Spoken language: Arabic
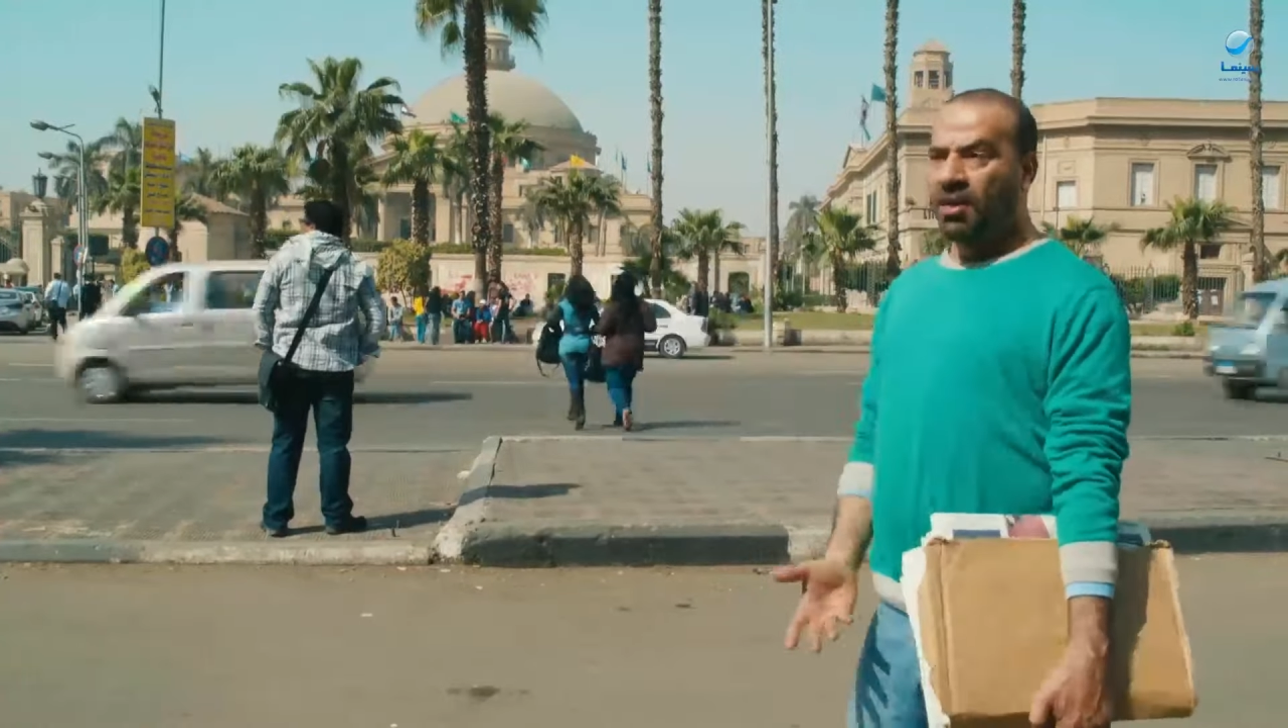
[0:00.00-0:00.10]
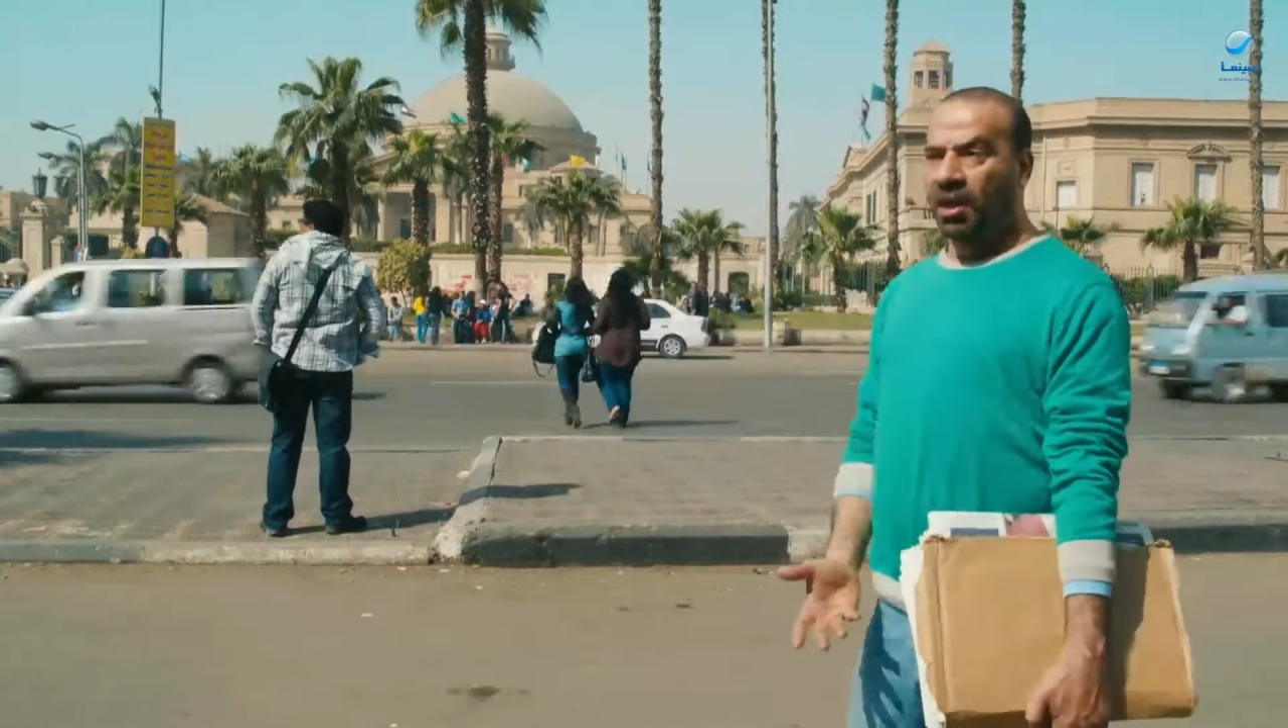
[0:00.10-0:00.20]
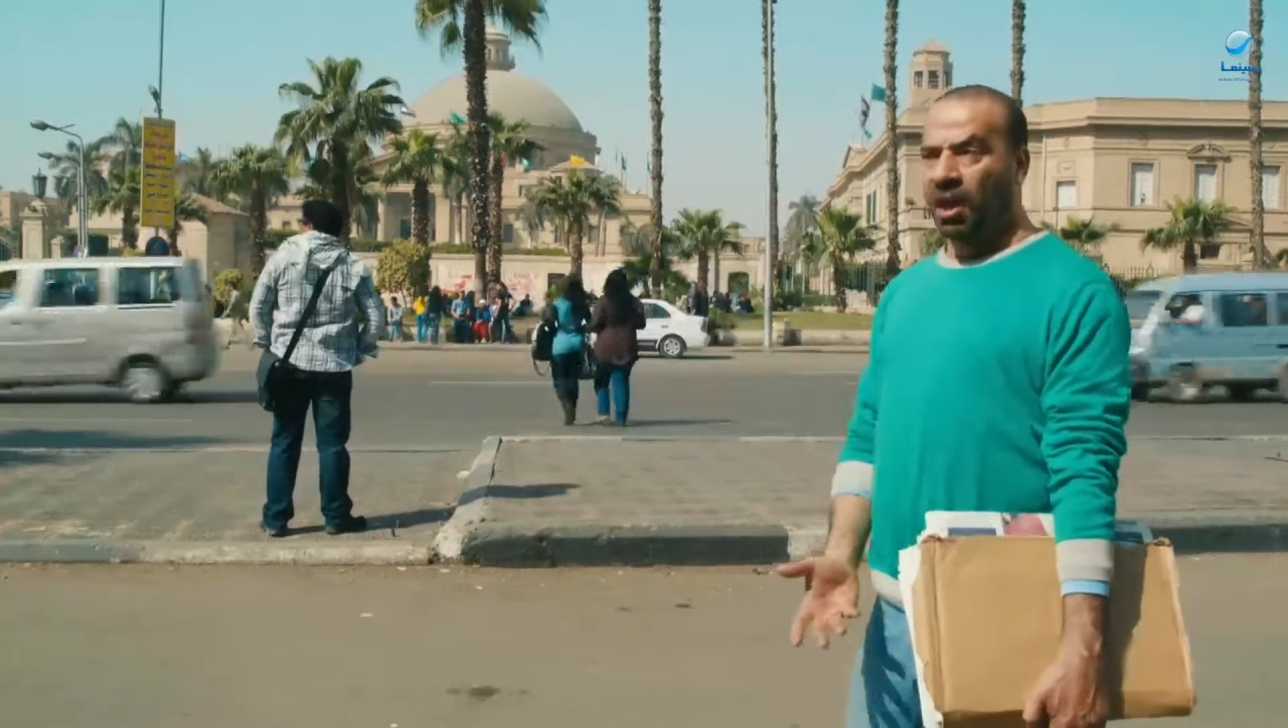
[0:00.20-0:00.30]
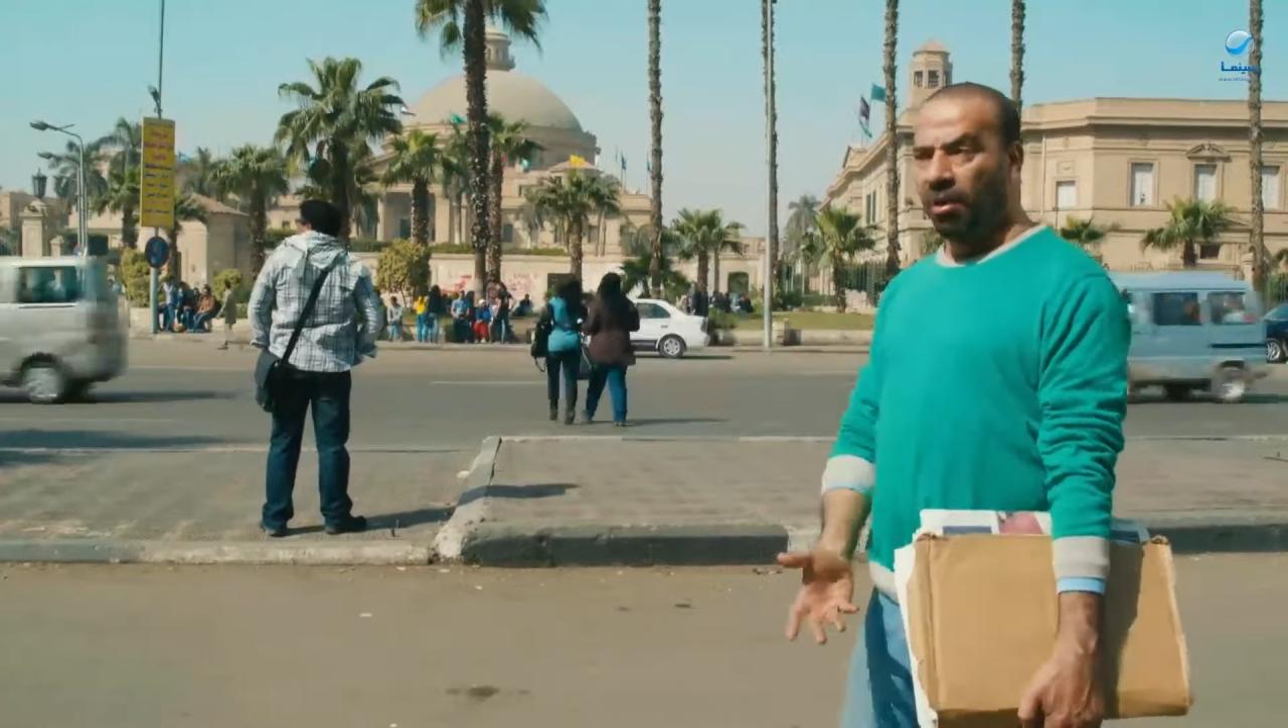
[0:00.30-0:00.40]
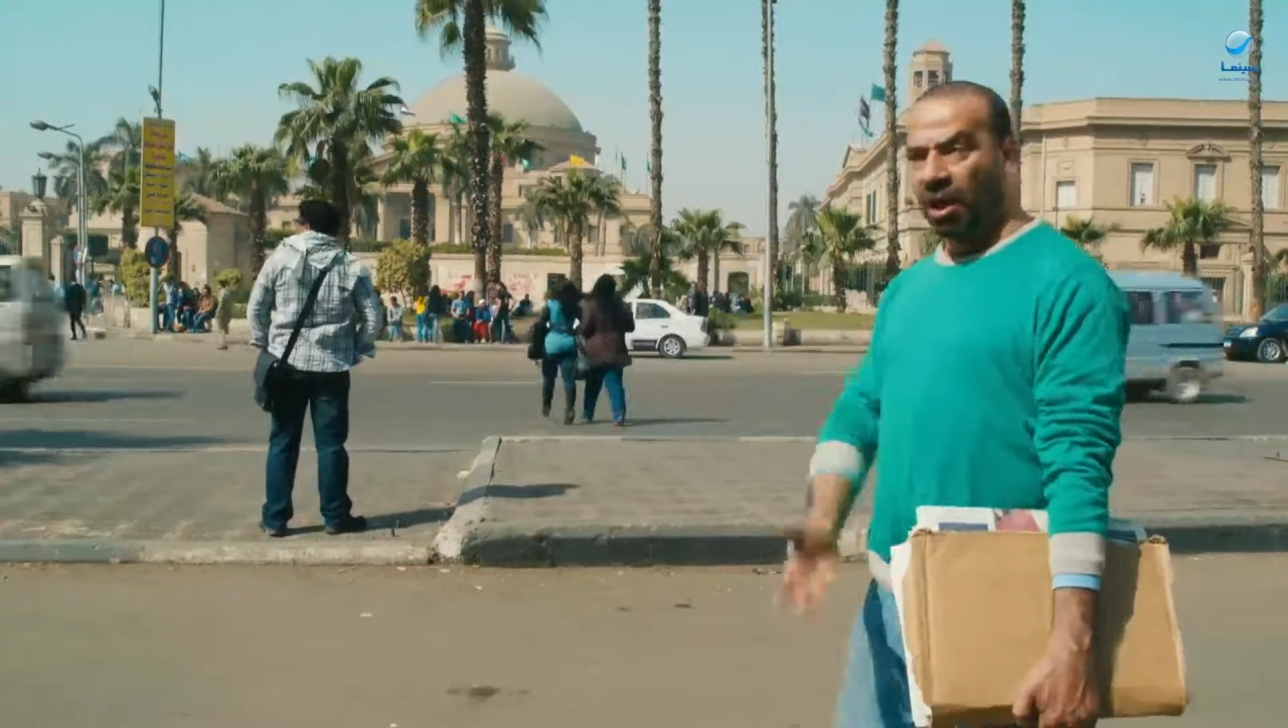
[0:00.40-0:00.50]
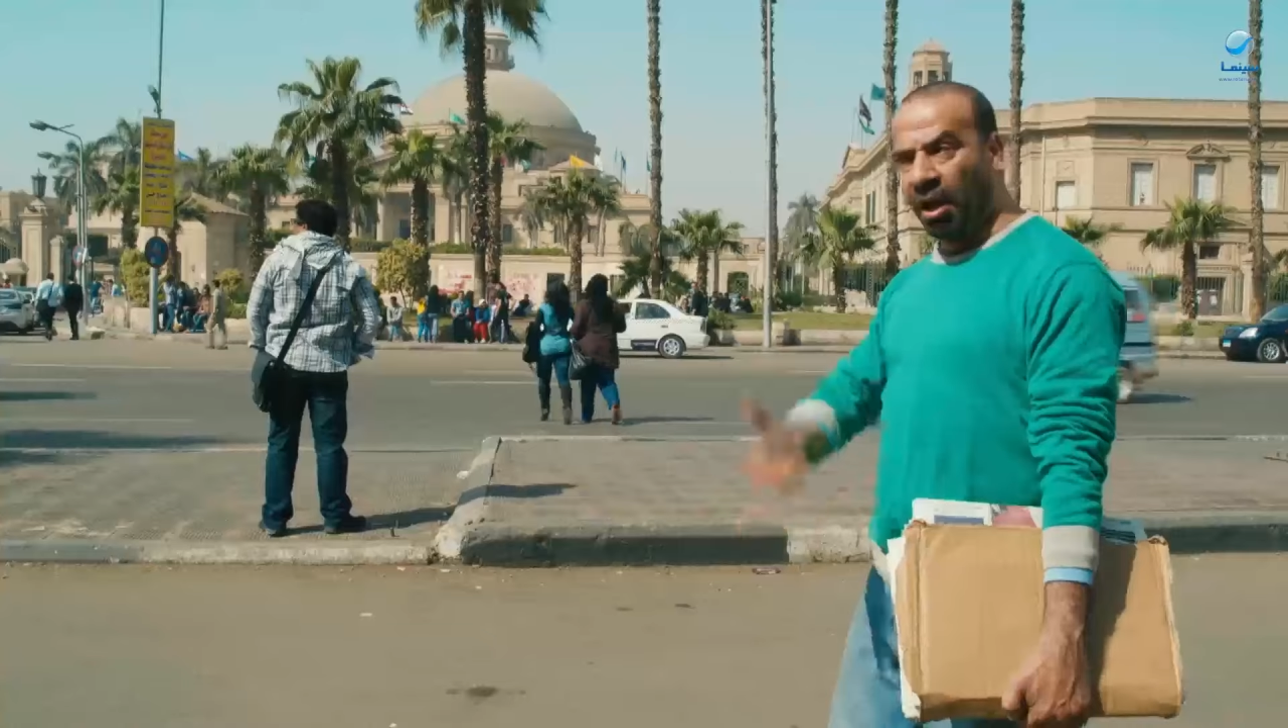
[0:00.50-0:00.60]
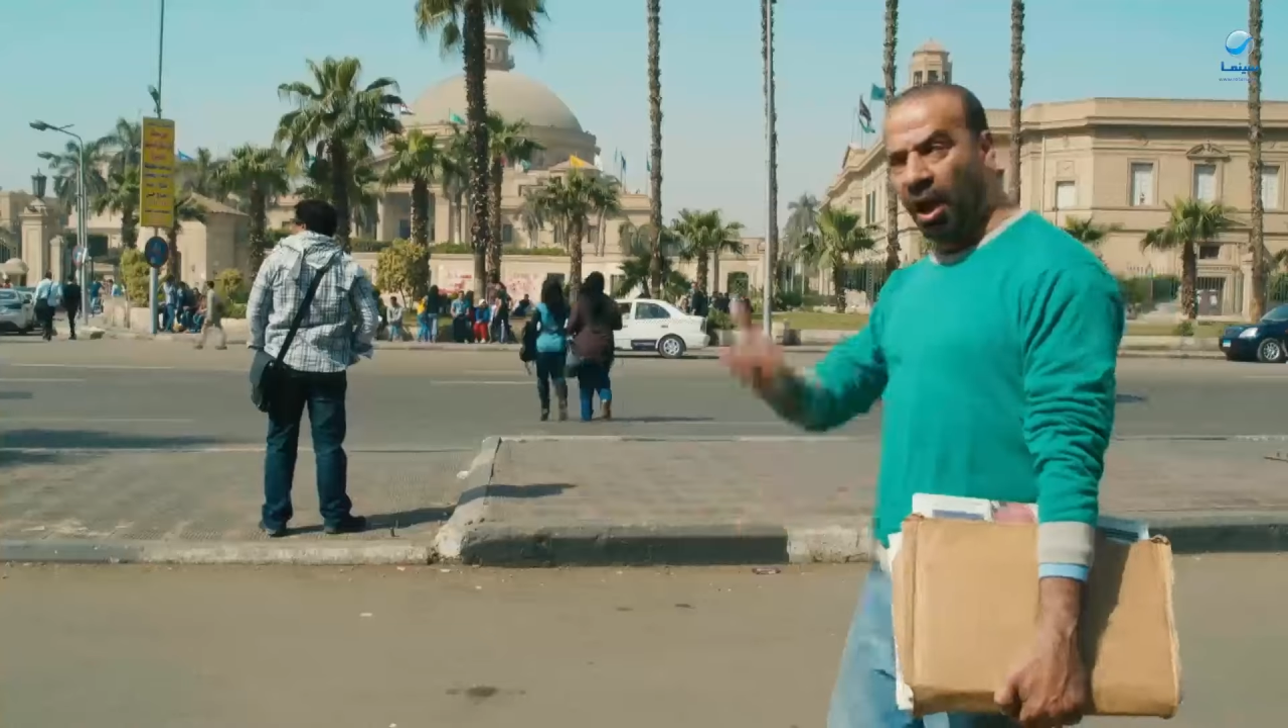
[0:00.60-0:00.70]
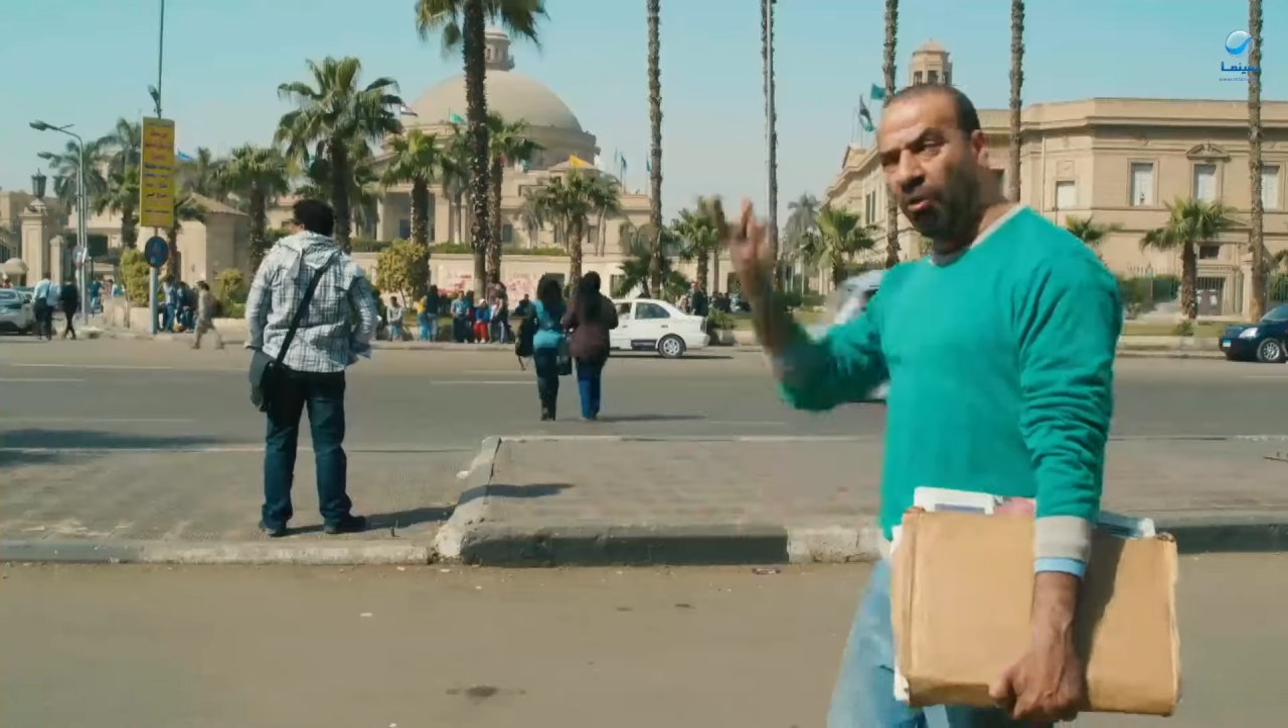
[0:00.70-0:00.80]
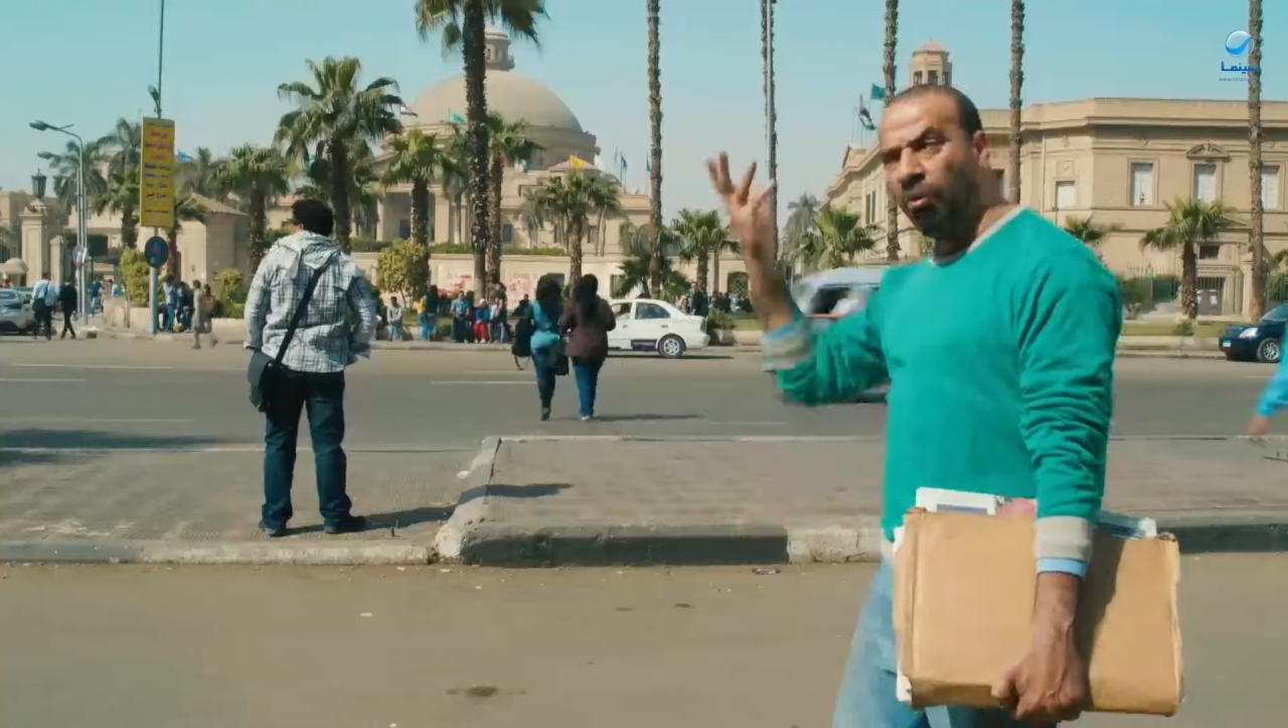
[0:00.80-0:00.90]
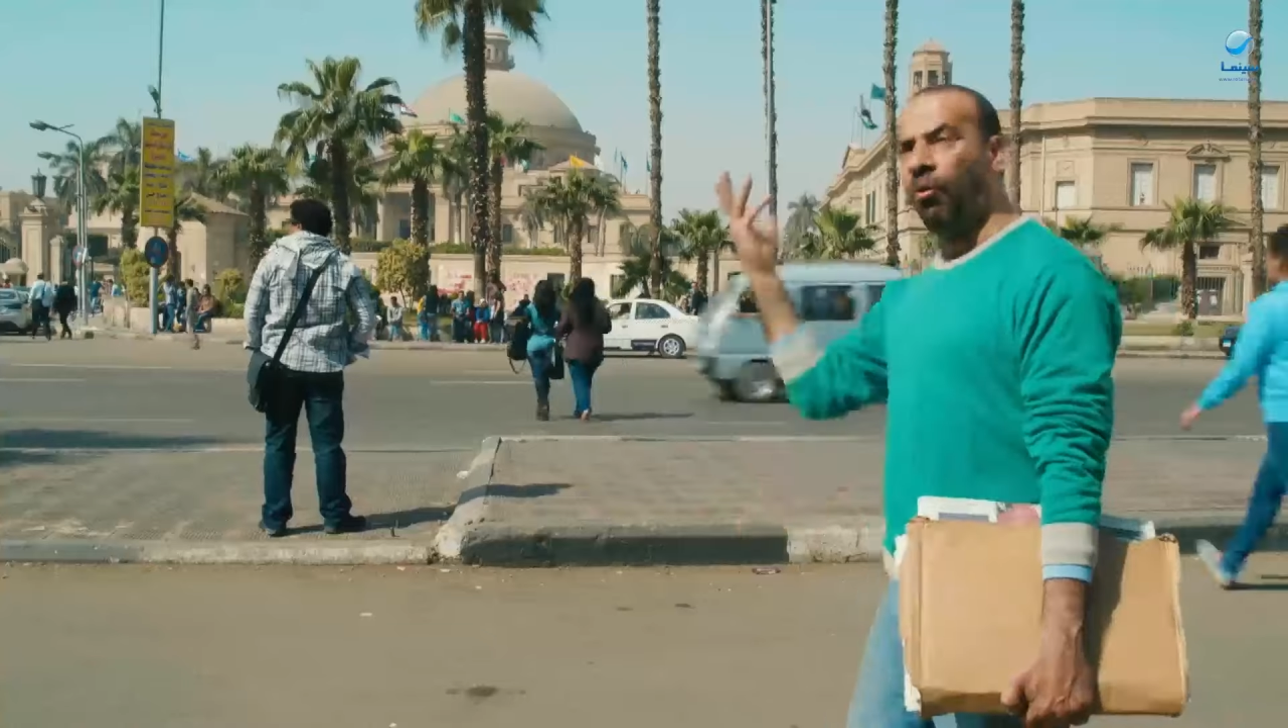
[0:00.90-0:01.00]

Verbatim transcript: الكبيره و...